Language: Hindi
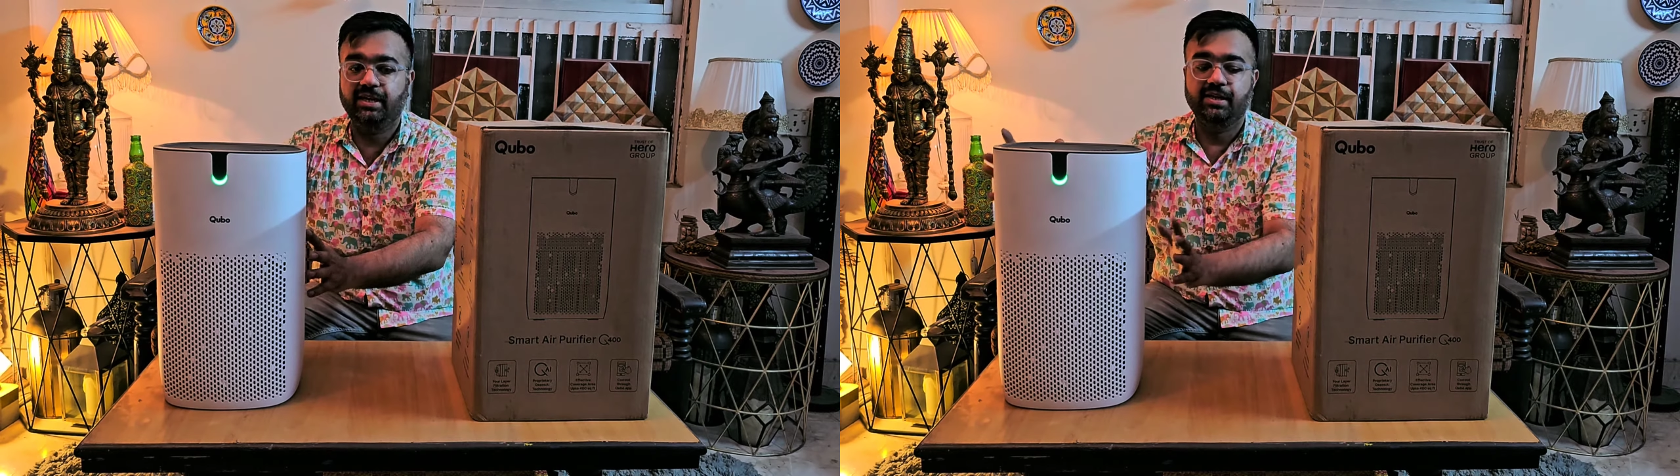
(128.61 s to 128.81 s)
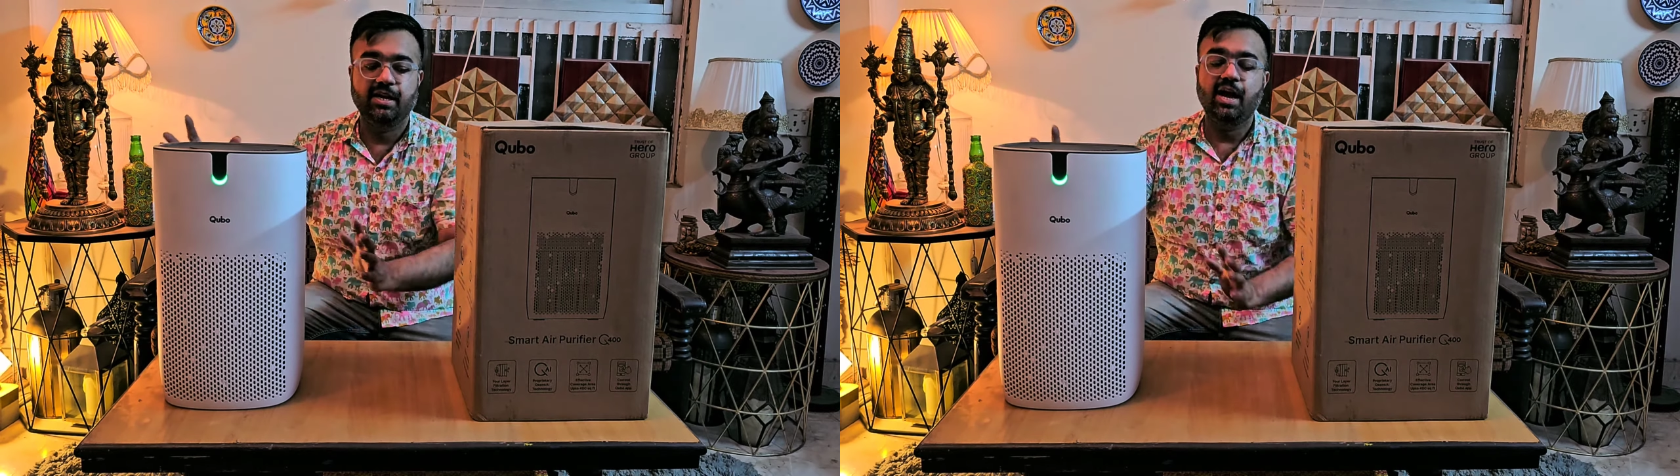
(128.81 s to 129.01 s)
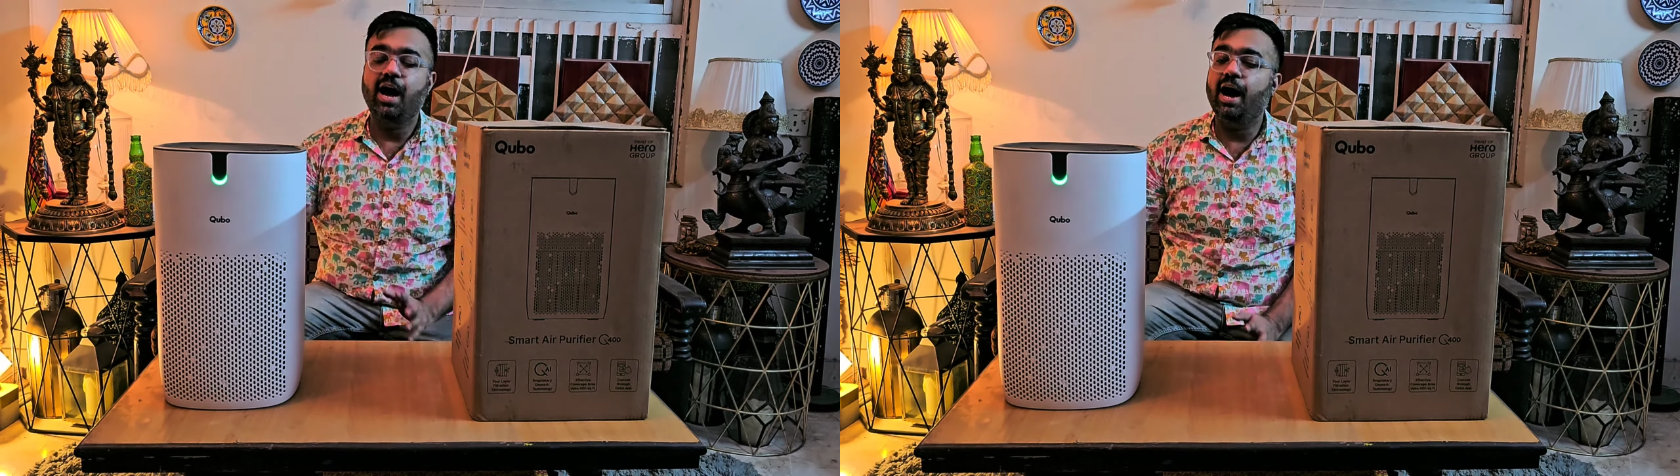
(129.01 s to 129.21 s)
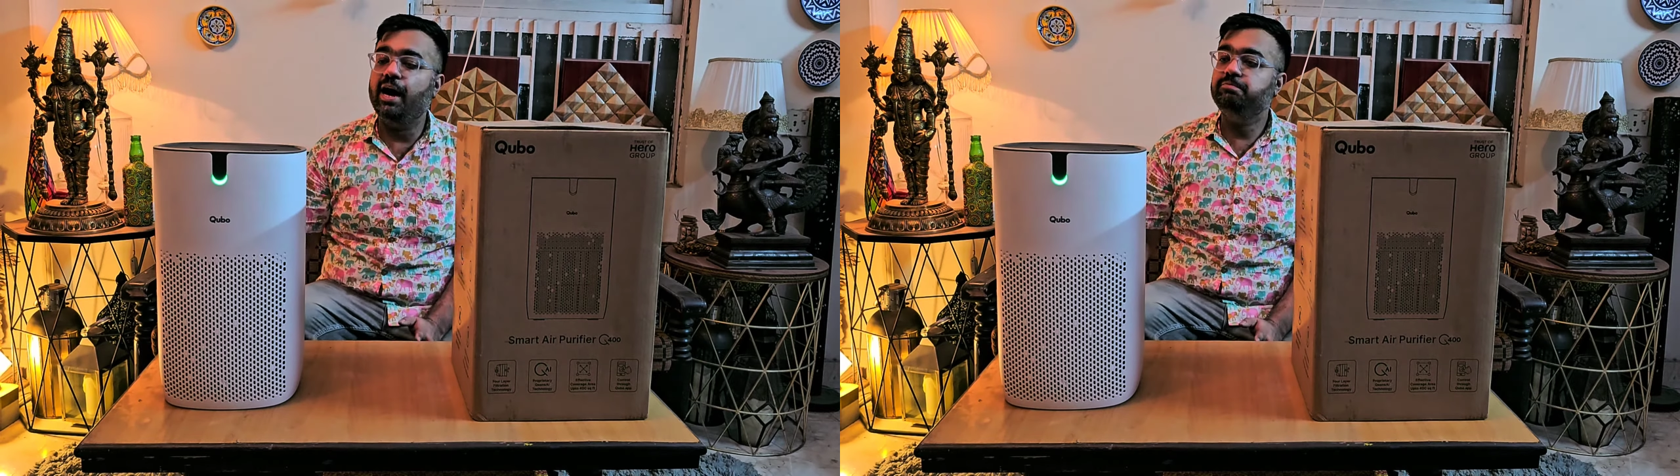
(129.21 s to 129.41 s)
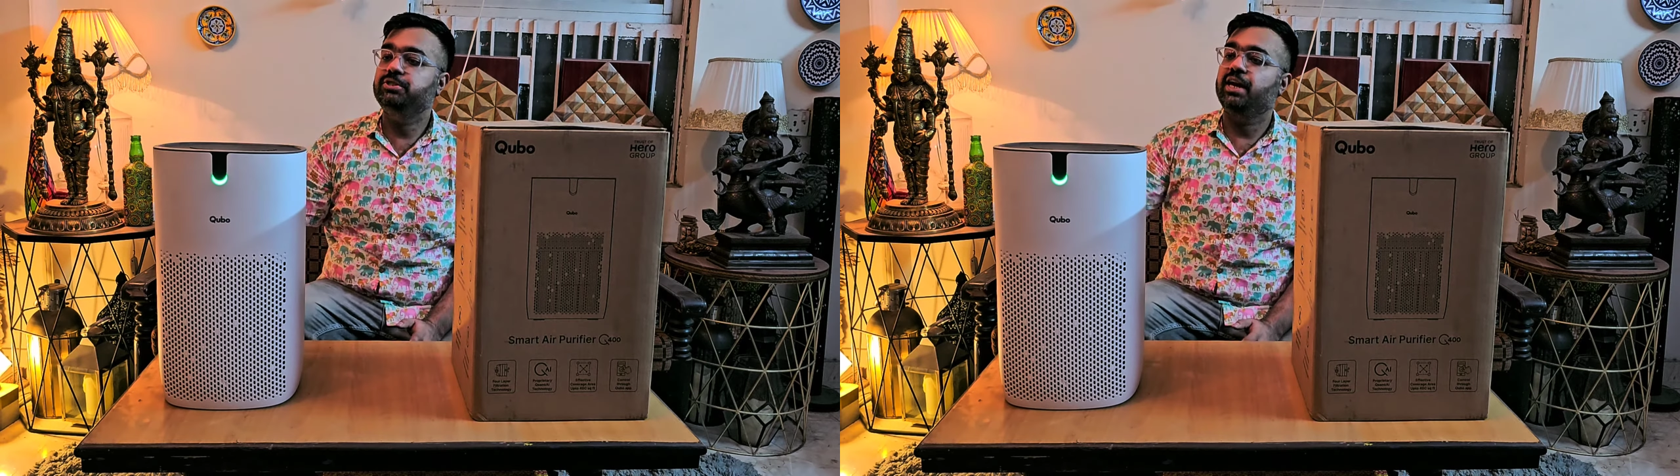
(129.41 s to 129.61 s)
आप
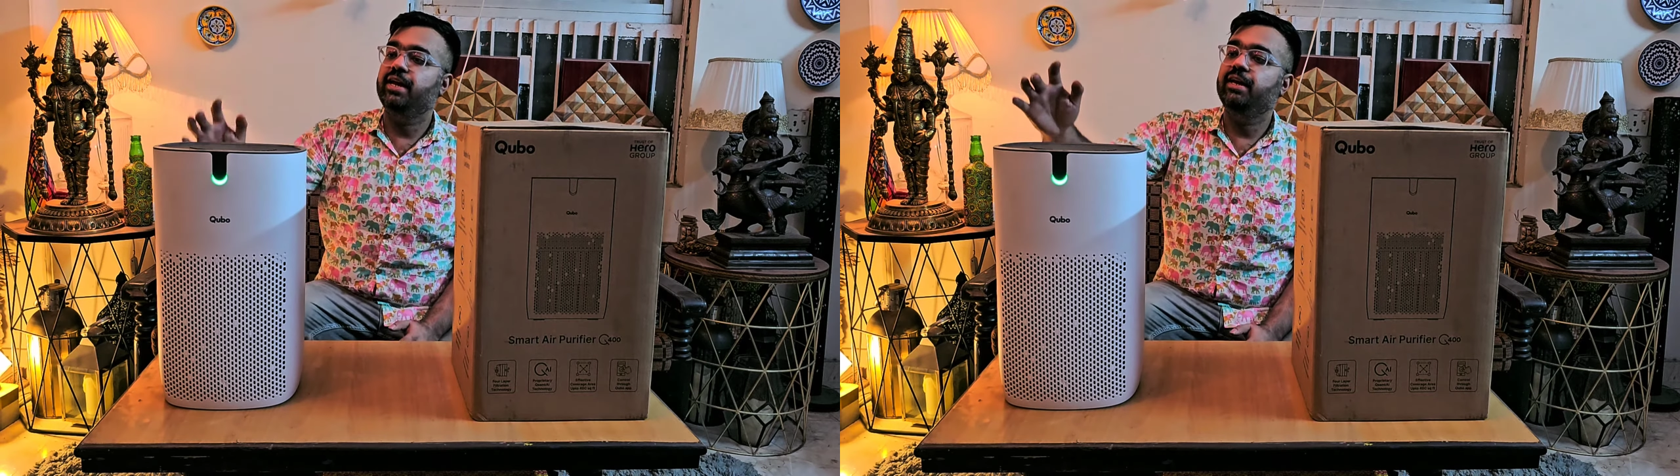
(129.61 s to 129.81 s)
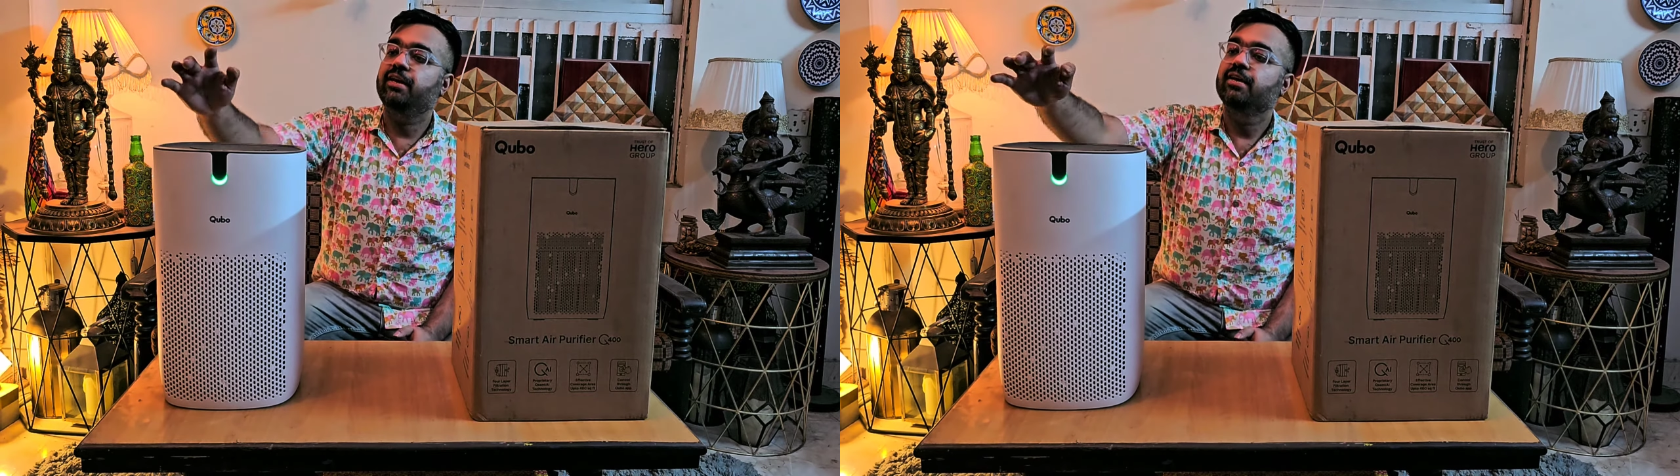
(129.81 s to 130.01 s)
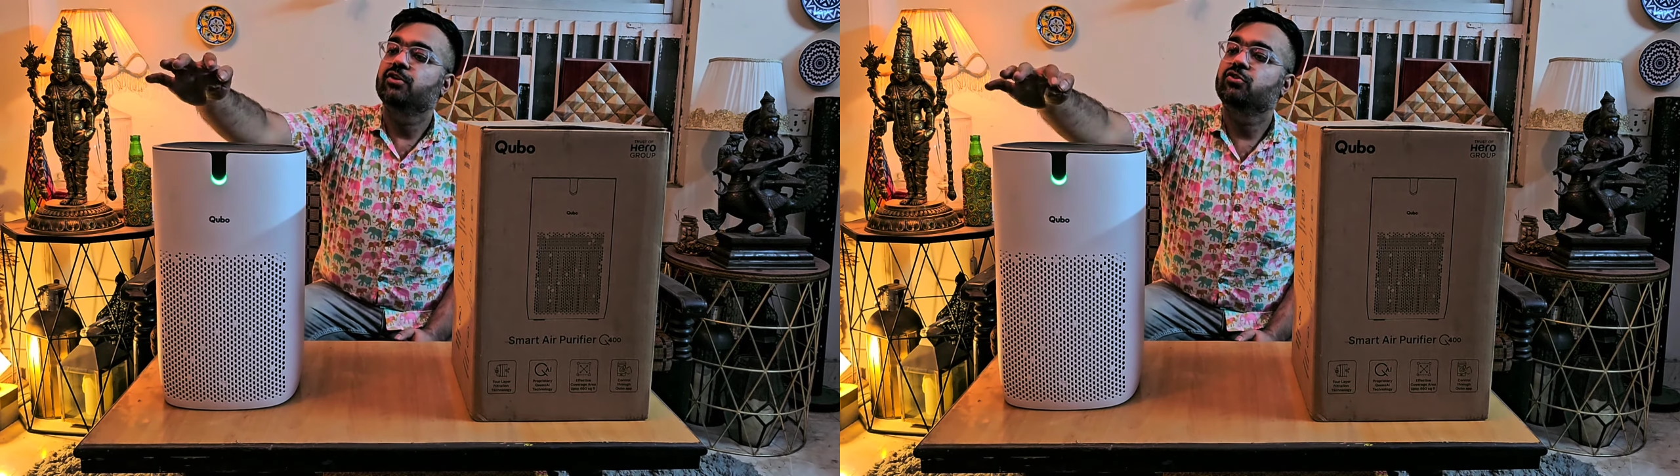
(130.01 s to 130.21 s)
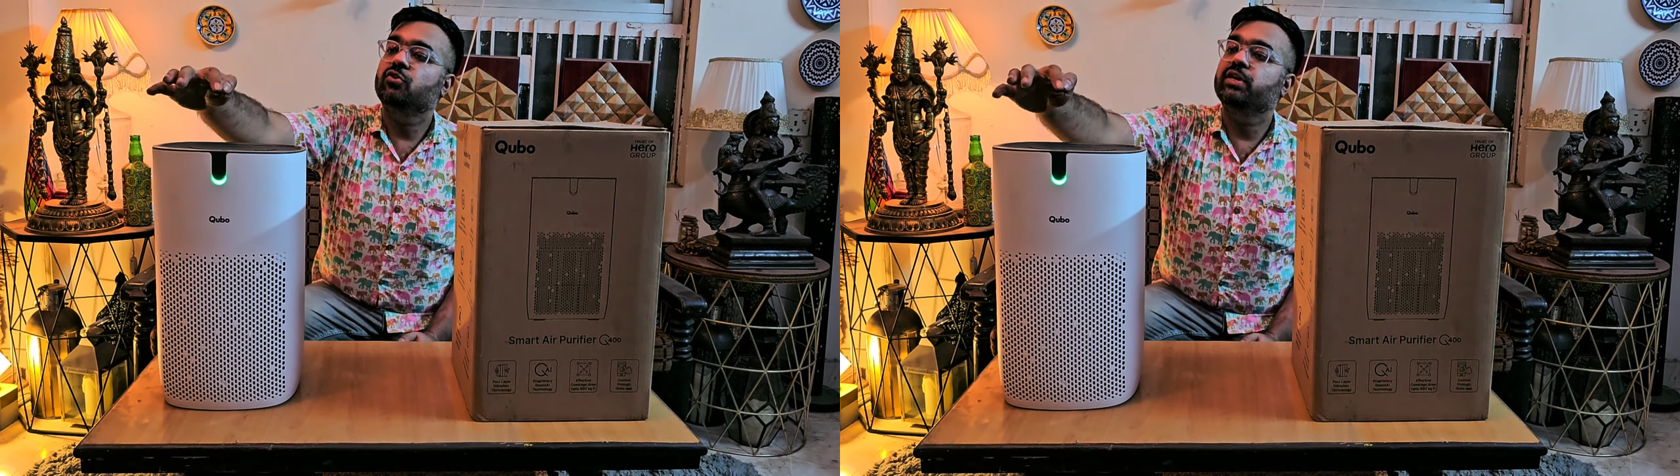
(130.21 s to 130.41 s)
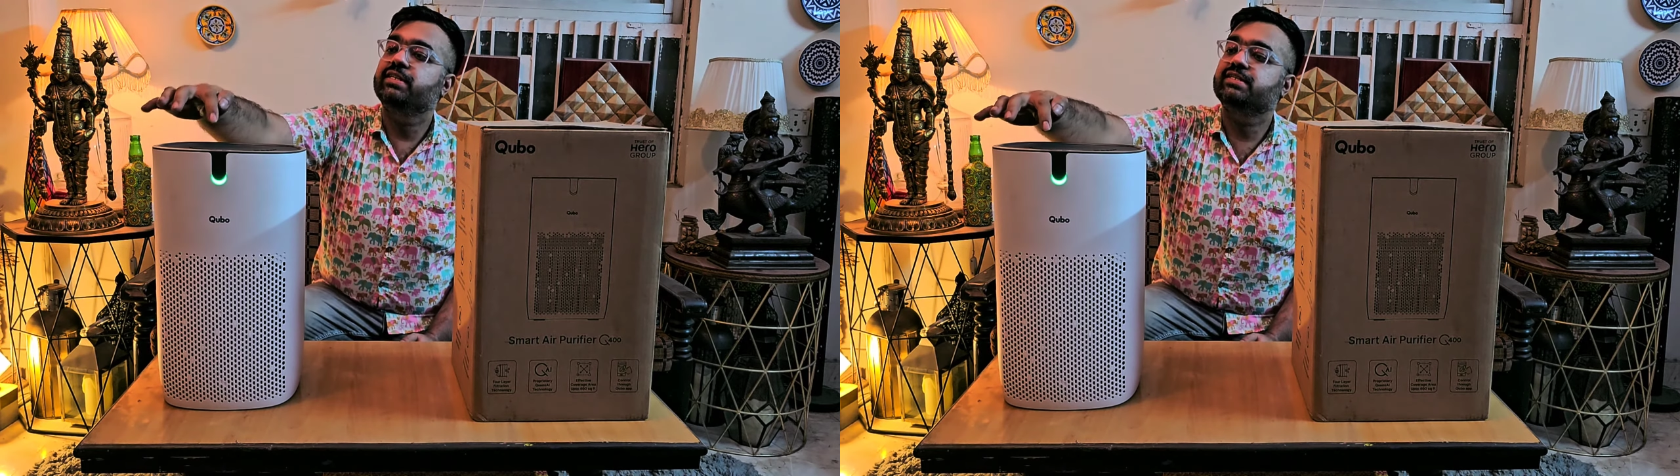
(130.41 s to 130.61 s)
चाहें तो इसके